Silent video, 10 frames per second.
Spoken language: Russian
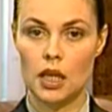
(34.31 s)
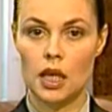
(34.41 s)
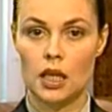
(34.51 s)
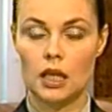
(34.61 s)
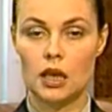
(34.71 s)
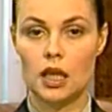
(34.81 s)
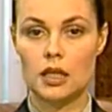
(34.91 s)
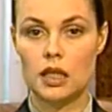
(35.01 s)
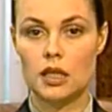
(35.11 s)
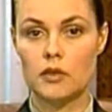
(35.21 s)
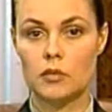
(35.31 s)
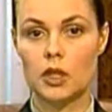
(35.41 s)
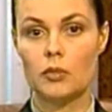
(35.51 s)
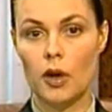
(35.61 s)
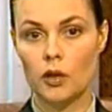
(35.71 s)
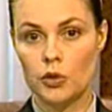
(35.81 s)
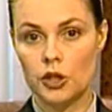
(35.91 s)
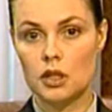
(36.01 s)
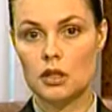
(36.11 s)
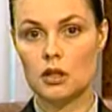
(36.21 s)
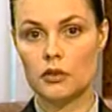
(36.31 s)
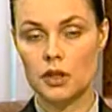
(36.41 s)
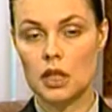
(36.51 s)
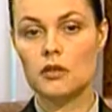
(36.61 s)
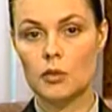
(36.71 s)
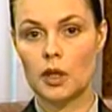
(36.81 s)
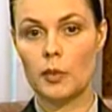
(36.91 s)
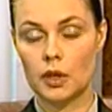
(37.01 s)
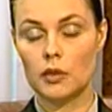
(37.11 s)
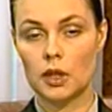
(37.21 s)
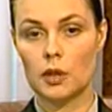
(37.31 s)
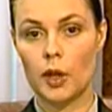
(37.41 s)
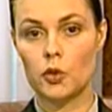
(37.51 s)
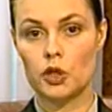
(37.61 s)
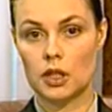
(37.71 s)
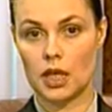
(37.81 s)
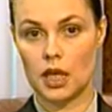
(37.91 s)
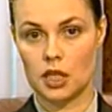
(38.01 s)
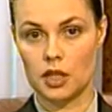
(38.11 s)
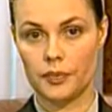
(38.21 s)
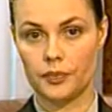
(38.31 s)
и, как следствие, благополучность, э, финансовая благополучность граждан.